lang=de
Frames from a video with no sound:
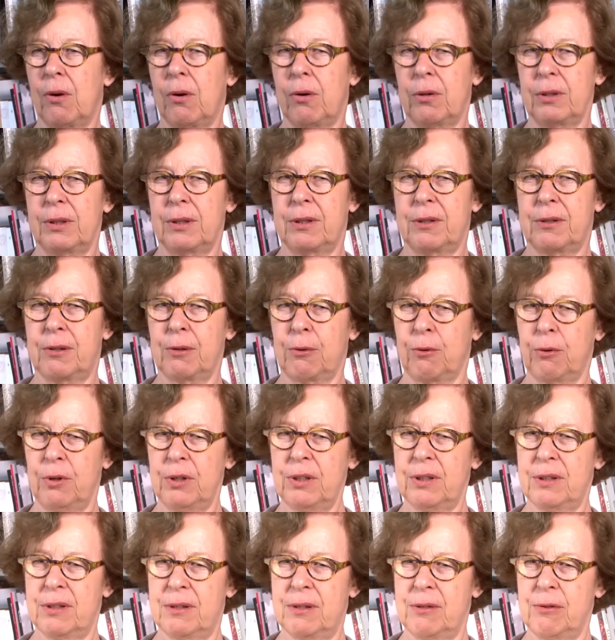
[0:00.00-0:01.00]
und
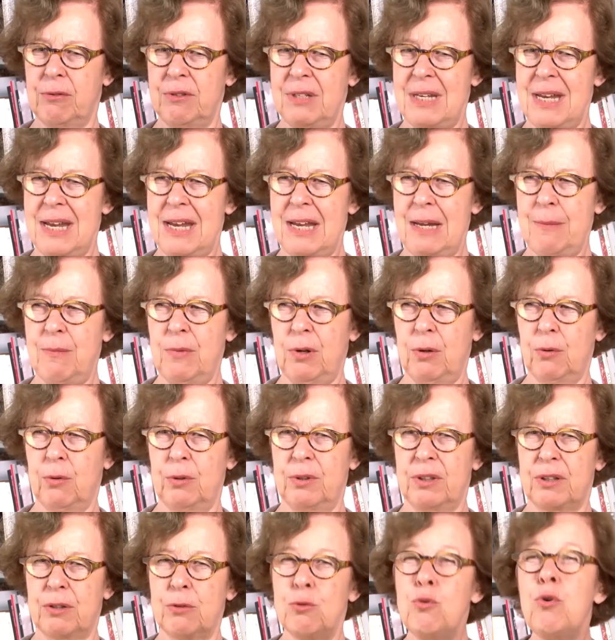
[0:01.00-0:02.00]
zurückzunehmen
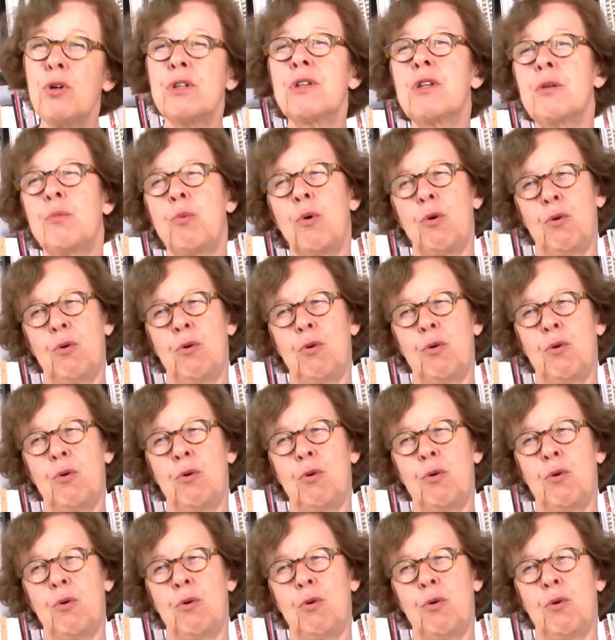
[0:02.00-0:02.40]
und nur zu